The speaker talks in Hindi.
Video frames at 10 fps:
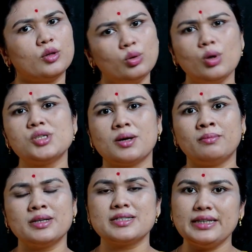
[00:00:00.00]
दो
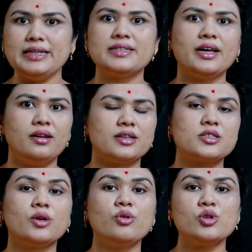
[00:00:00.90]
चम्मच सीड्स एंड
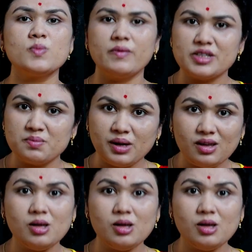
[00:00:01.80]
नट्स क्योंकि उसमें विटामिन